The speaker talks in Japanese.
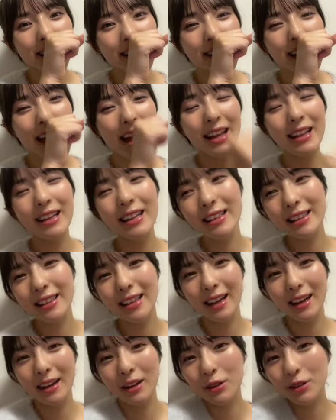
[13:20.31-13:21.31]
大変だっ
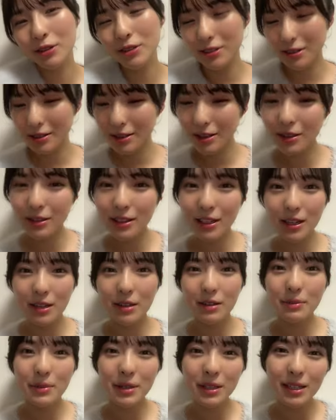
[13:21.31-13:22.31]
た本当に
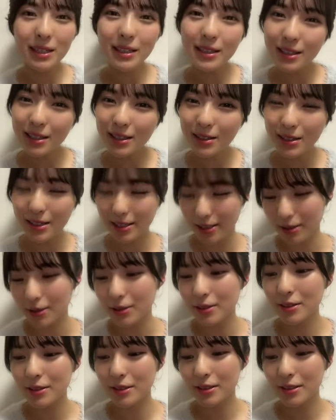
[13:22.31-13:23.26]
みんな言ってるでしょ